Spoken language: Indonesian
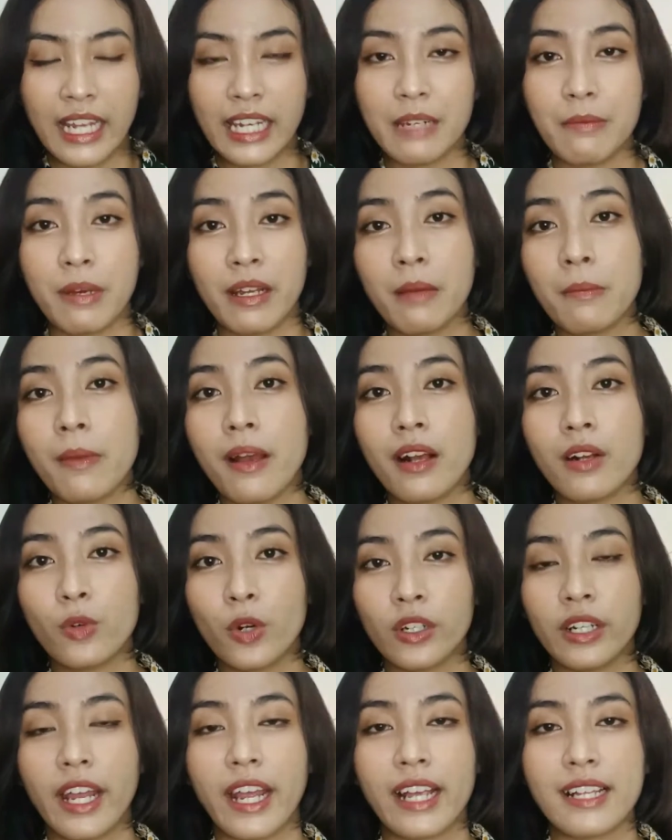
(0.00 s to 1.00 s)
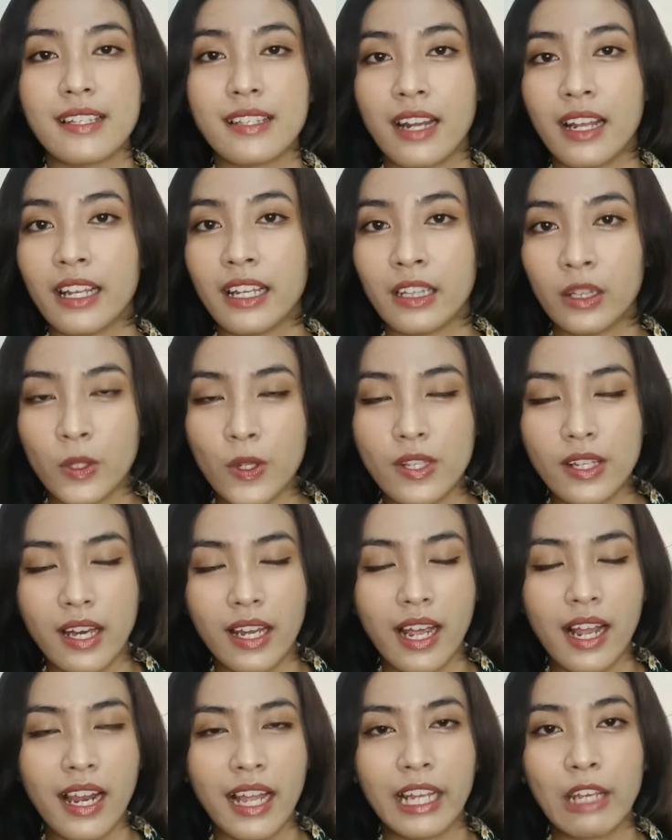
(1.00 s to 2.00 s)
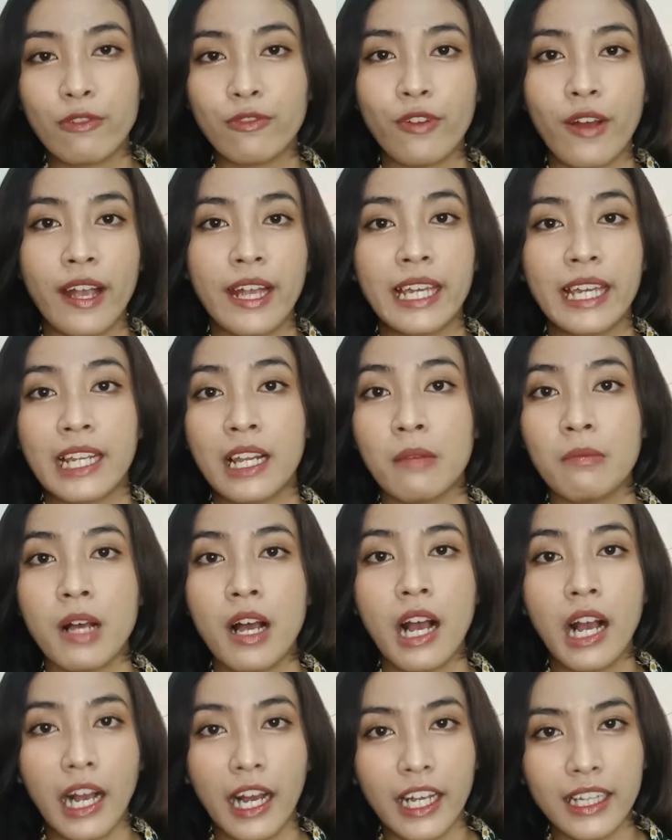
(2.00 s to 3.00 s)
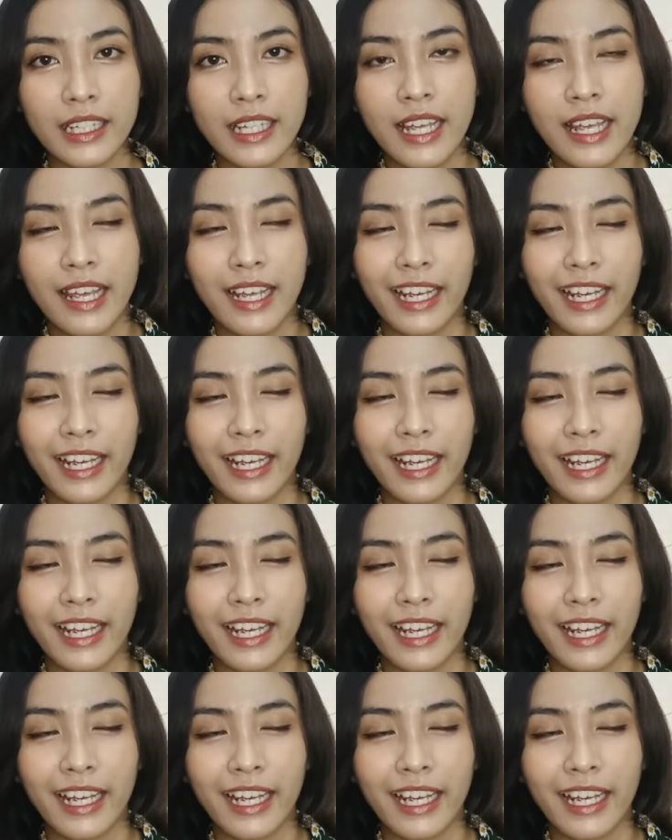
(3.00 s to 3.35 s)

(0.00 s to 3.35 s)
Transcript: dimana mugwort extract itu sekarang lagi viral banget